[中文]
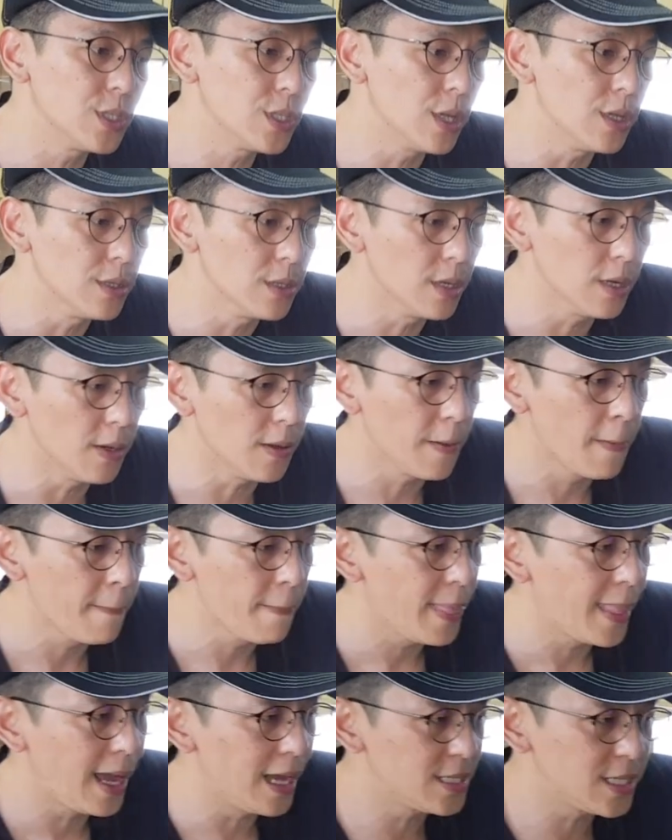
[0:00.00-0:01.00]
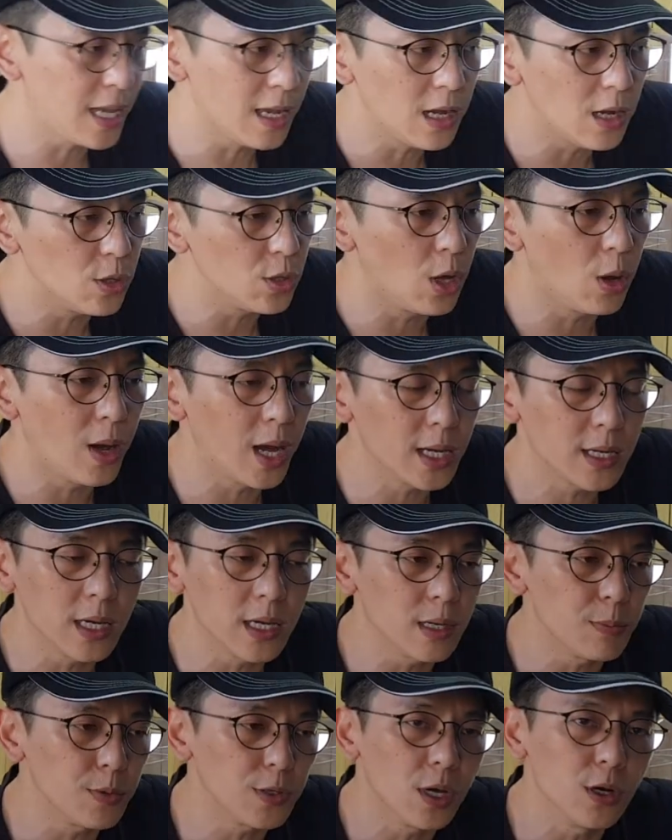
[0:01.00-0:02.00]
称哈。啊，前后的话
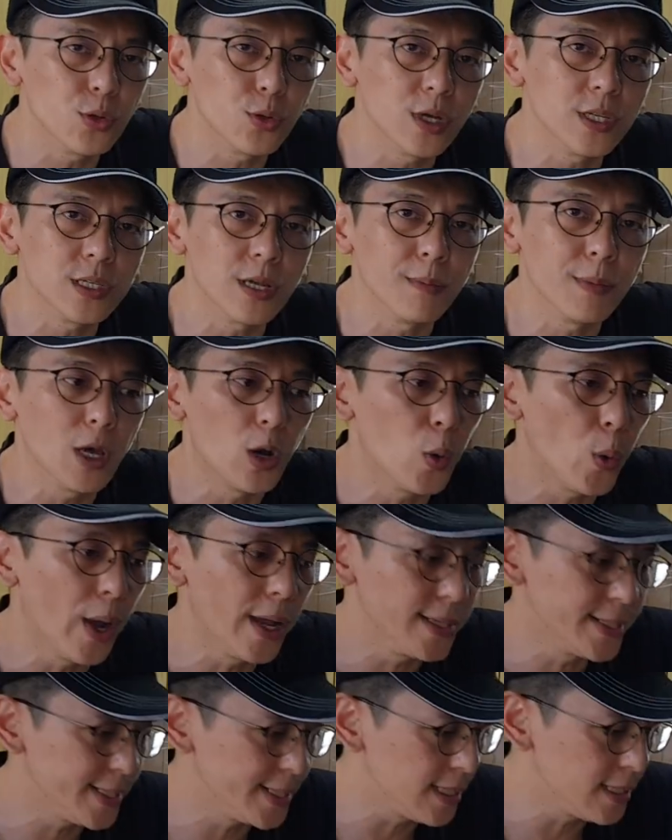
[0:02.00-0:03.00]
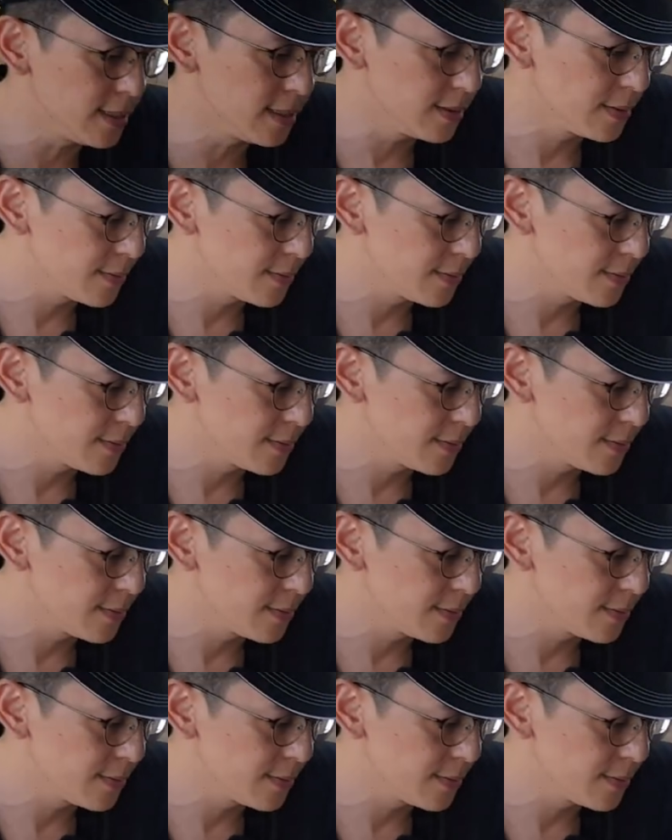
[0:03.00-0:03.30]
可以不用对称，没有关系。